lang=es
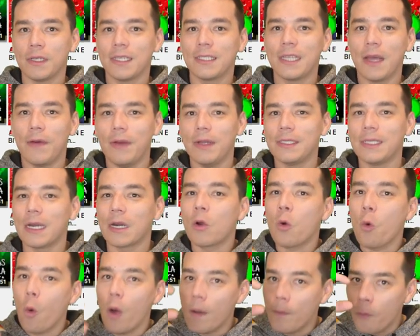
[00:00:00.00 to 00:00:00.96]
establecer
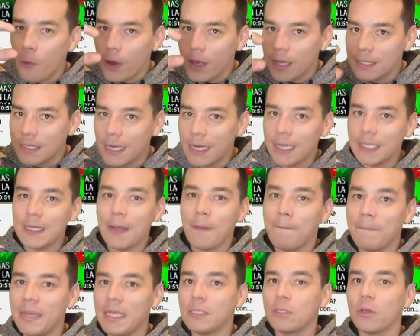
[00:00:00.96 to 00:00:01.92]
cuál puede ser ese
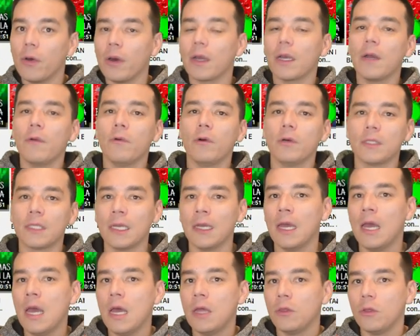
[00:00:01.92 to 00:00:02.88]
piso de
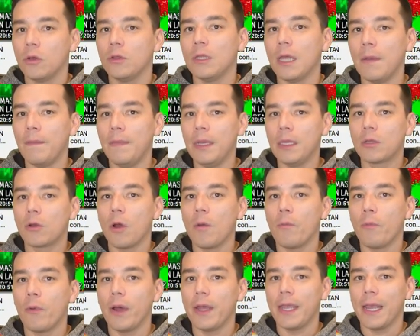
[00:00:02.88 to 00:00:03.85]
rebote donde el Bitcoin
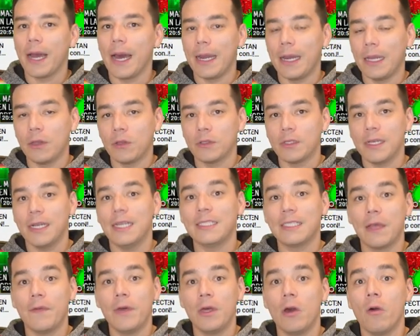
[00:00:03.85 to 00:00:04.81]
puede llegar. Entonces en
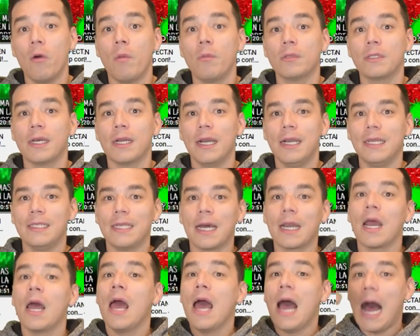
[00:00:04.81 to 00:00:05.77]
este video vamos a
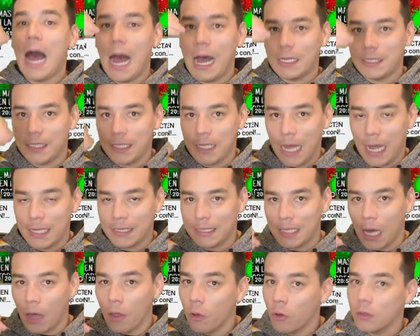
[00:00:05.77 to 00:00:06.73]
analizar hasta,
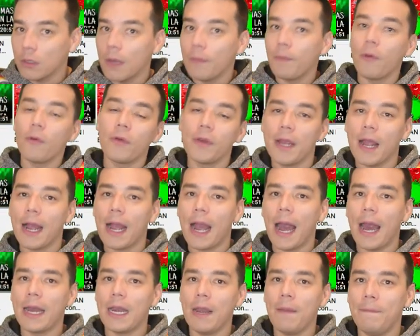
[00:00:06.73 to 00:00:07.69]
hasta dónde podría
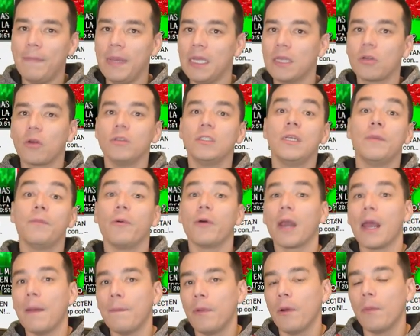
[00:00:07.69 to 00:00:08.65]
caer el Bitcoin, si por
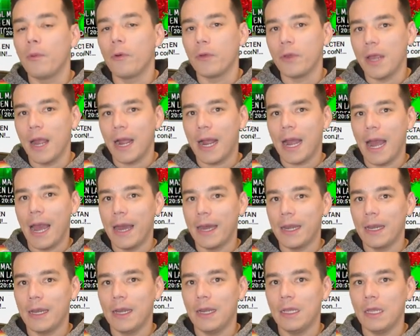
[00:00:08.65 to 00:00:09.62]
ejemplo podría caer
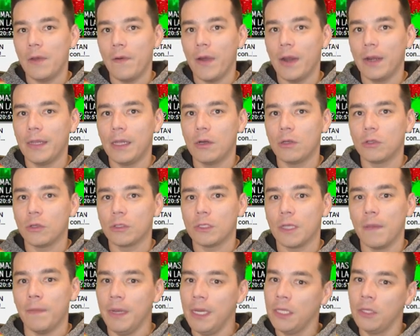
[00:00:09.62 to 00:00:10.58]
en el nivel de los
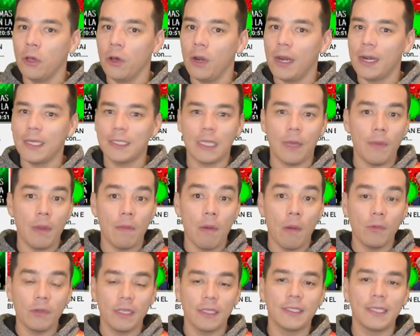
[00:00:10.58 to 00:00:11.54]
12 mil dólares. También
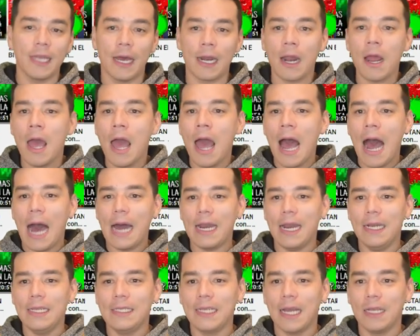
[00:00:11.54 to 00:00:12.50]
vamos a estar
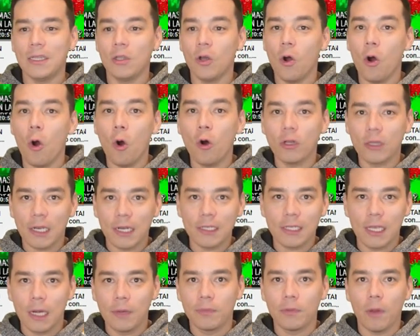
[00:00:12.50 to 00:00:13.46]
analizando otras
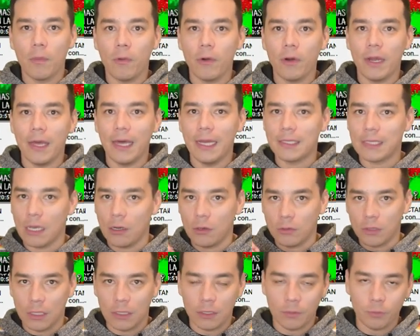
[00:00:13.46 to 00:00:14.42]
criptomonedas que
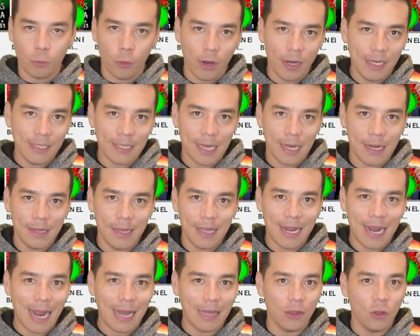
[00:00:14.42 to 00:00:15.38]
nos pueden estar
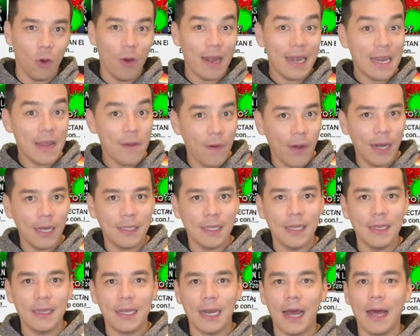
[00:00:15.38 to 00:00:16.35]
indicando nivel de
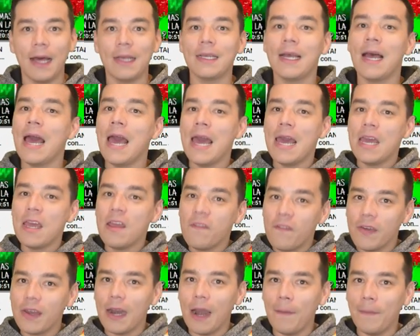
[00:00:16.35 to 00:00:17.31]
entrada y
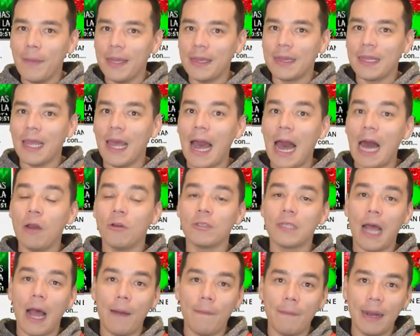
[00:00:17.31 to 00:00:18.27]
finalmente a
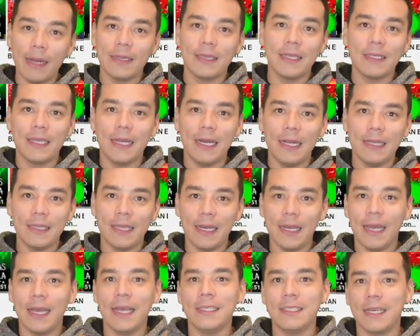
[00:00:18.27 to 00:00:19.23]
los amantes de la
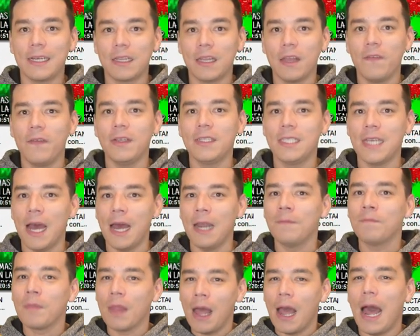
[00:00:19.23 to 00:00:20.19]
inteligencia
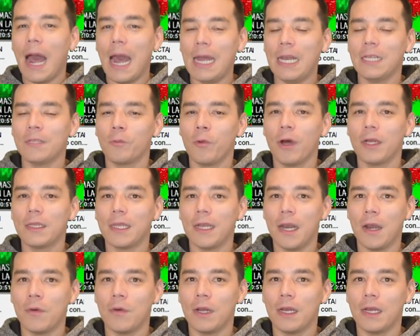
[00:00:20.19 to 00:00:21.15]
artificial ahí les voy a
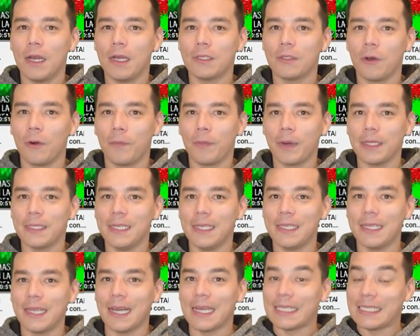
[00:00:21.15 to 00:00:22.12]
tener una
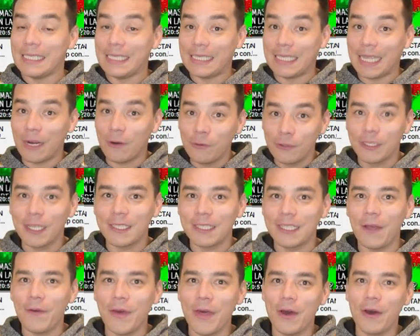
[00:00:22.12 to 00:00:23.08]
sorpresita. Si te gusta
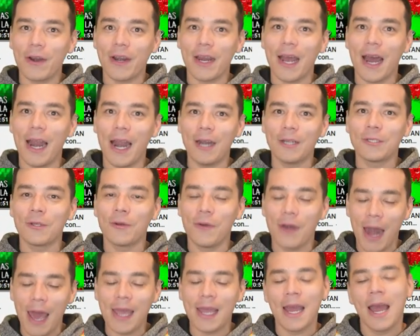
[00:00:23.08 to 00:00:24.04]
este video, regálanos un
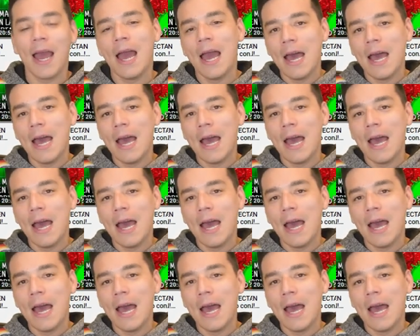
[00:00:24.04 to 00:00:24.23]
like,